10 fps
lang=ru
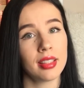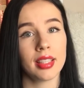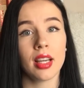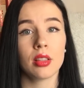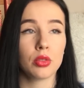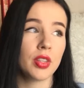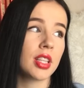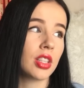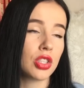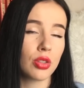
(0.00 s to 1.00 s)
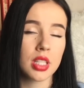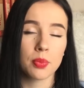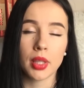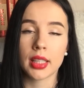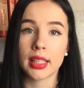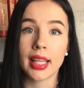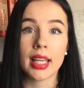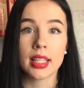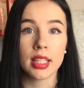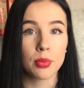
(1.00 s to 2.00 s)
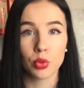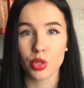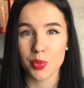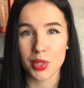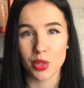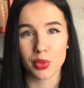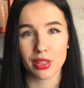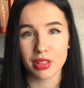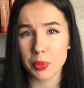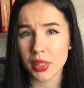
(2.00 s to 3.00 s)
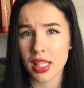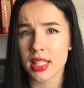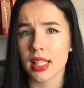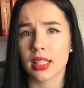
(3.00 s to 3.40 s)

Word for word: я уверена, что эти планы я не буду способна выполнить,